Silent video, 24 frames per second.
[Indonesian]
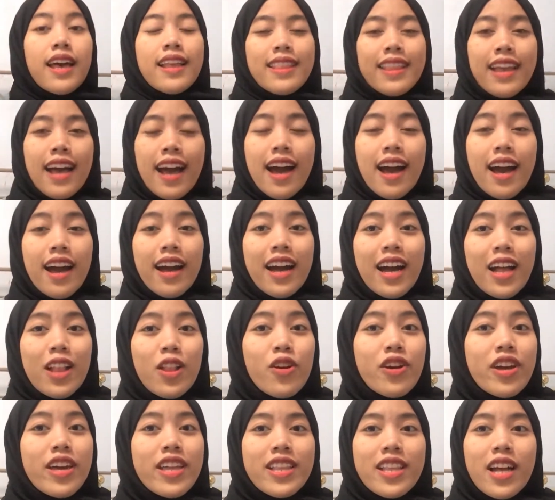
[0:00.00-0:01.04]
Nah,
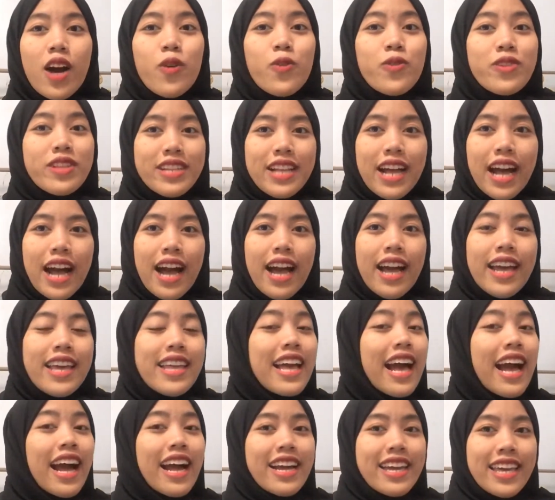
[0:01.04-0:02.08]
kalau kita udah
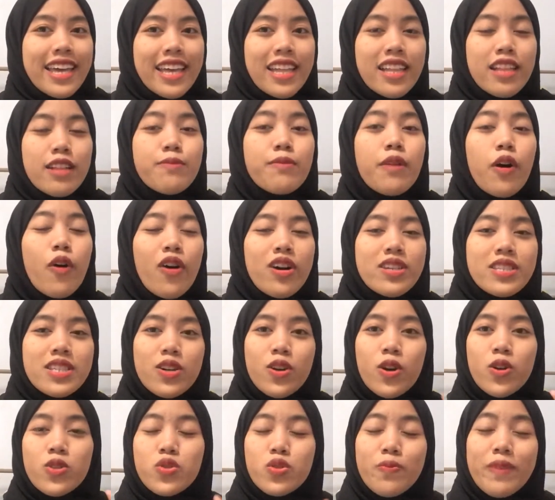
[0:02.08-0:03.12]
yakin bahwa si
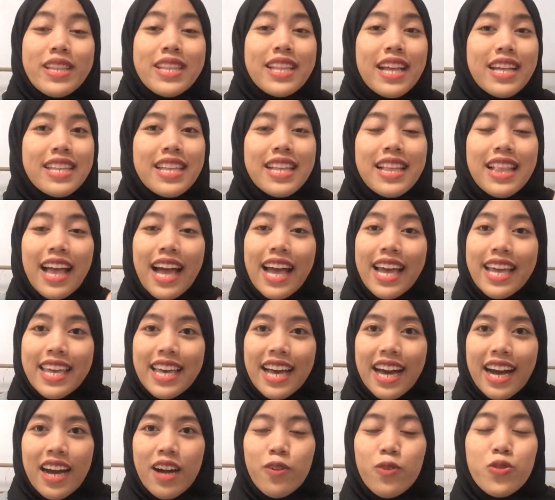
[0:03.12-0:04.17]
konsumen tadi
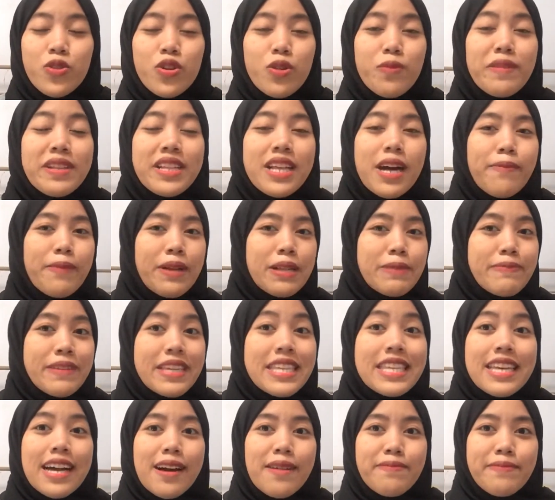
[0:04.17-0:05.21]
layak untuk mendapat
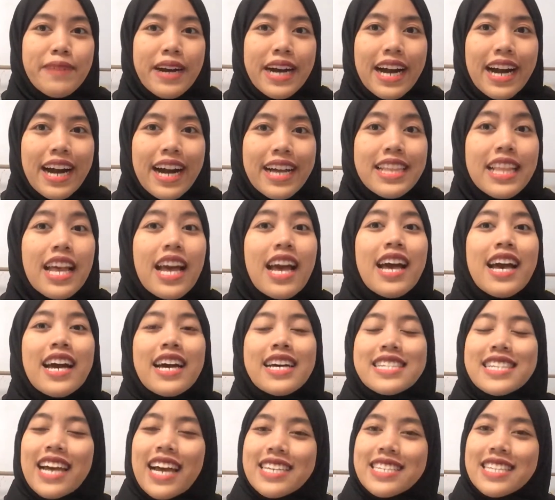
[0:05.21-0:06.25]
pinjaman,
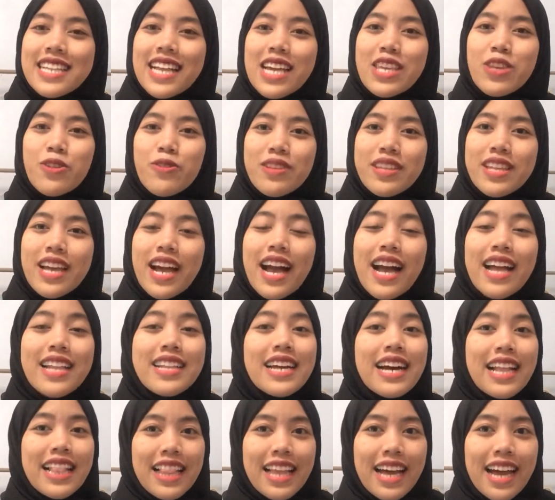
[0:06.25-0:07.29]
yang selanjutnya
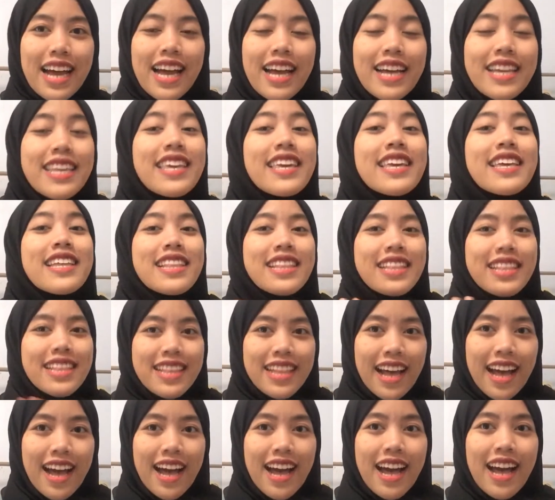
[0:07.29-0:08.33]
adalah
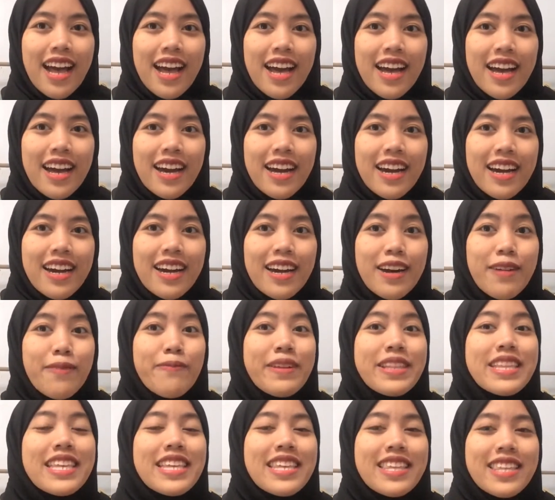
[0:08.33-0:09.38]
kita uh,
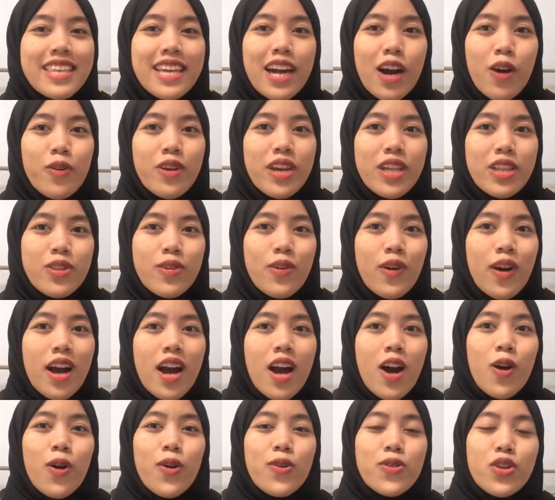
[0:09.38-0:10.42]
meninjau gitu.
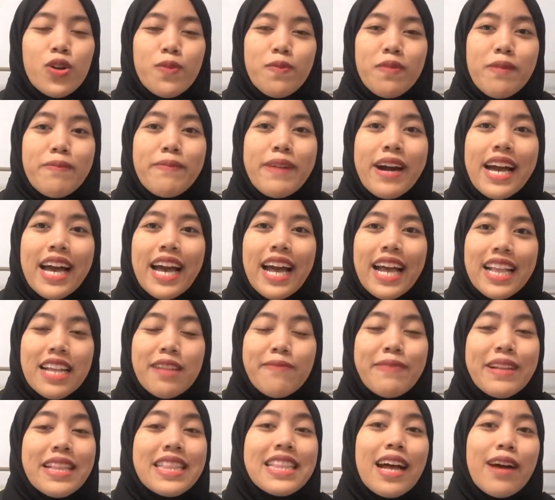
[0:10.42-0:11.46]
Untuk
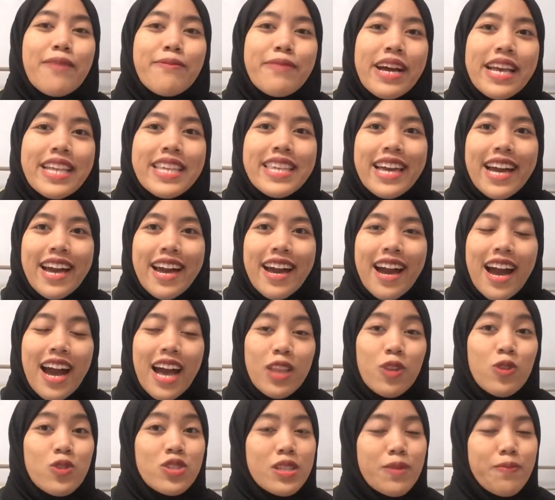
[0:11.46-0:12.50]
pembayaran pertamanya
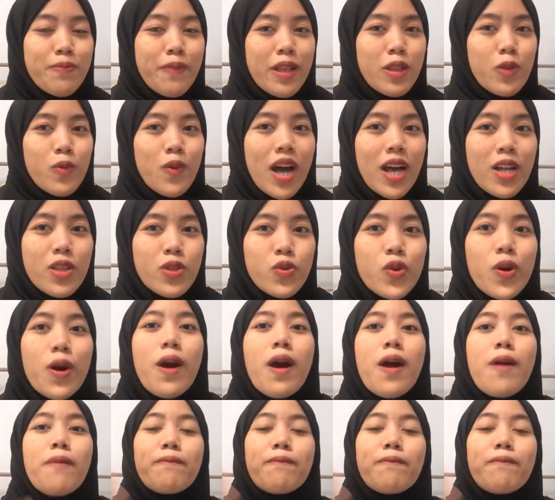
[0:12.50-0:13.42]
harus tepat waktu